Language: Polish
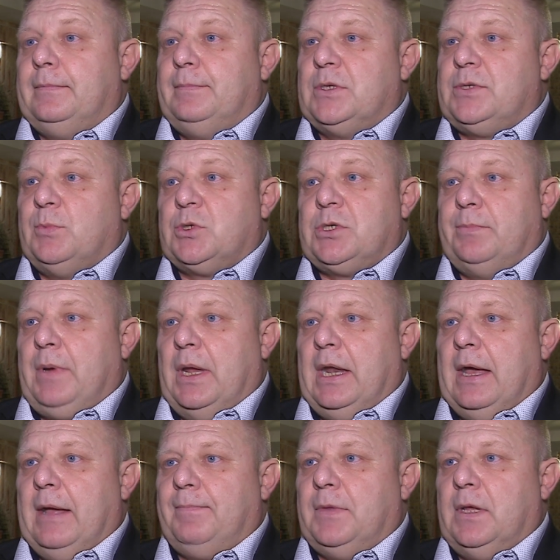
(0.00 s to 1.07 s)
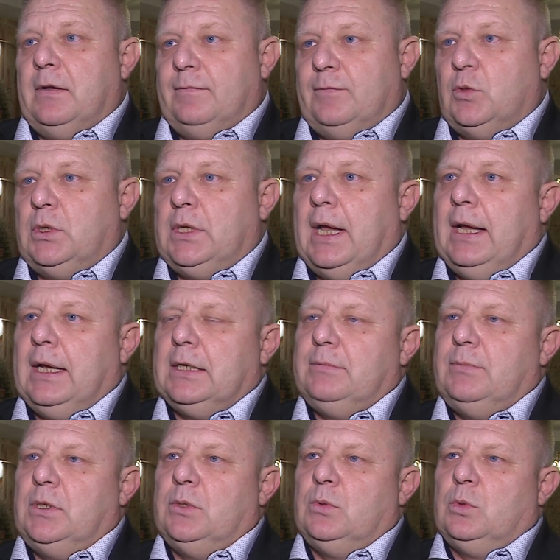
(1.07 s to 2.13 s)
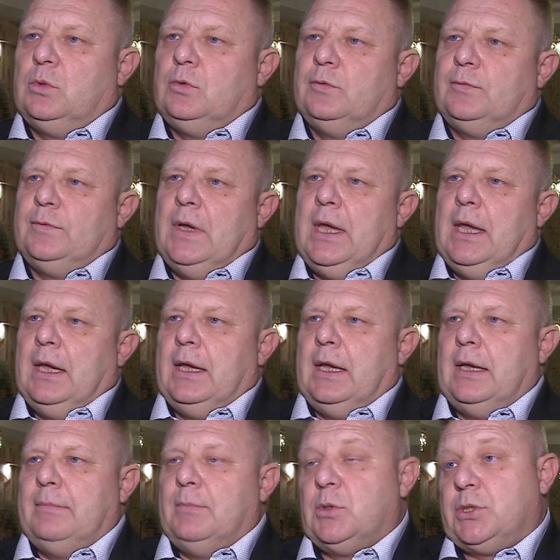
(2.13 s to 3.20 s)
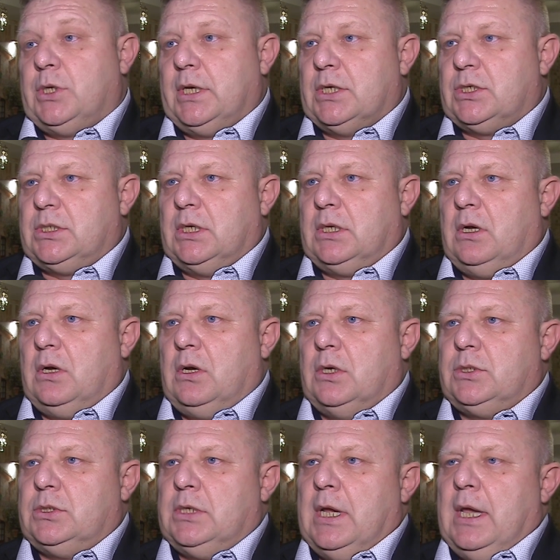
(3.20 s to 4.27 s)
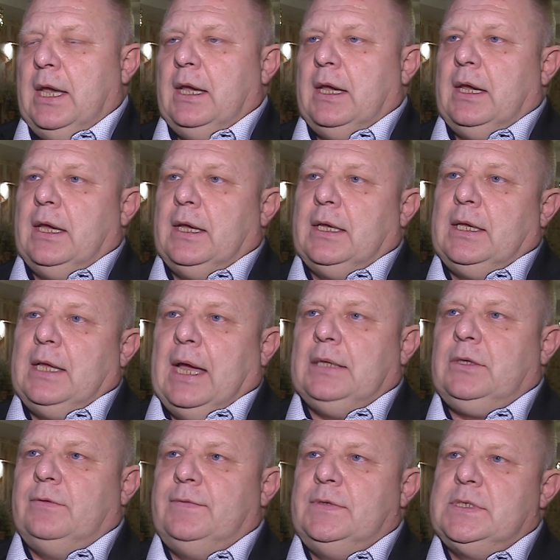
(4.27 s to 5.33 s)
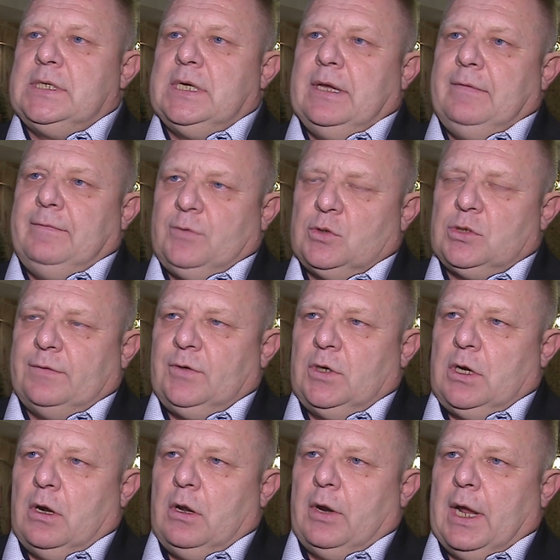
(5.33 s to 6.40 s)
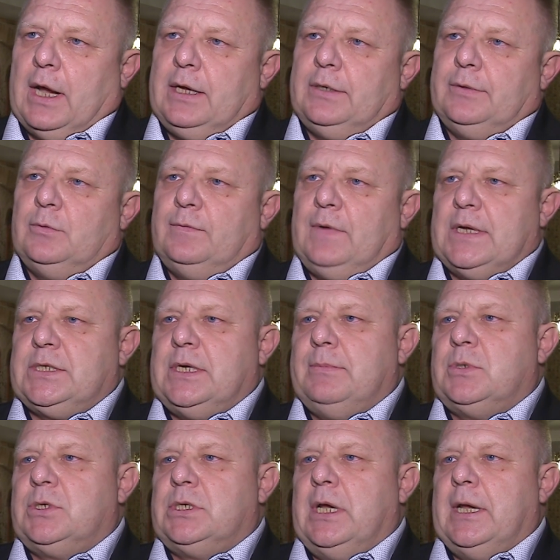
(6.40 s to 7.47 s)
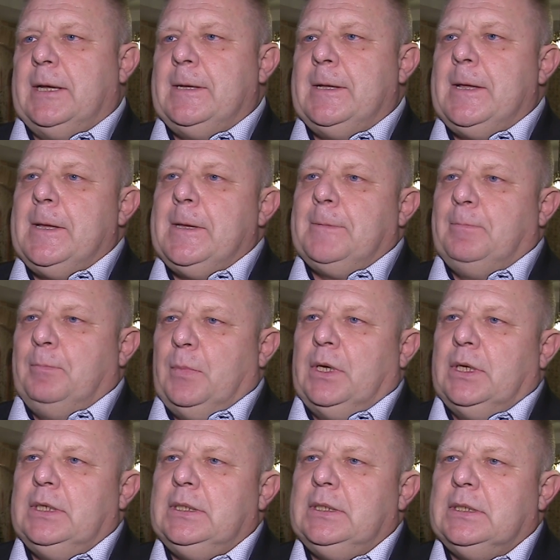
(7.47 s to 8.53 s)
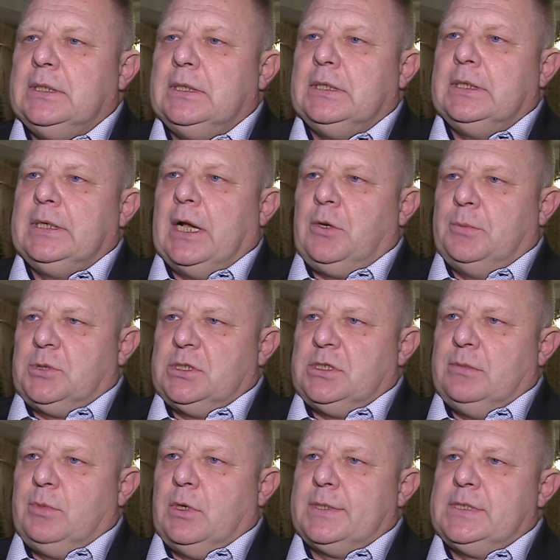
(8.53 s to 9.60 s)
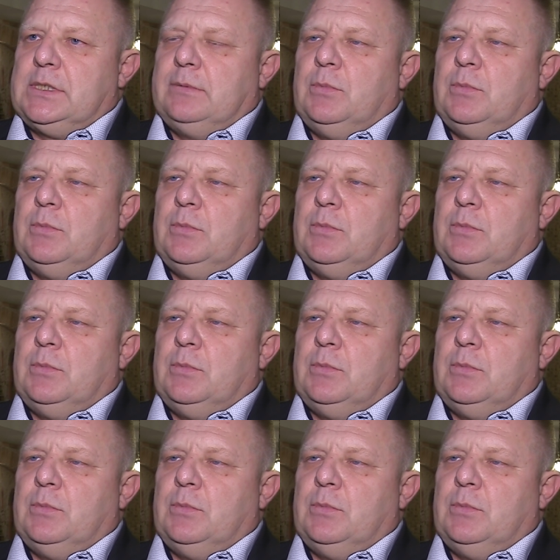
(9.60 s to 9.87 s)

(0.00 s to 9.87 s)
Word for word: być może pana E, wójta gminy Łuków, e, może jeszcze kogoś. E, ja to widzę w różowych kolorach. Uważam, że my jako przedsiębiorcy